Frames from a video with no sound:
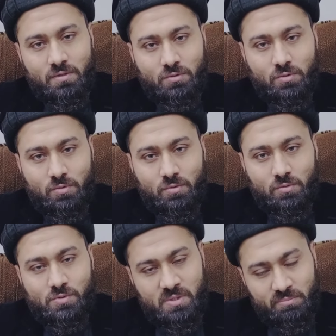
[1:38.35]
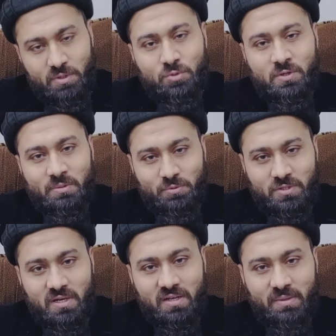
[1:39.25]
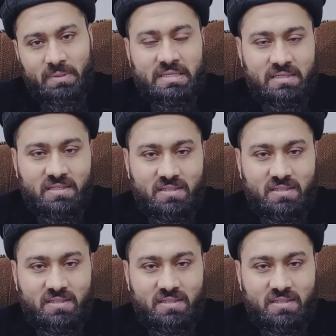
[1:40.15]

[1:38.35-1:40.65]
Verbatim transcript: तो उसने मिठू ने पूछा कि भाई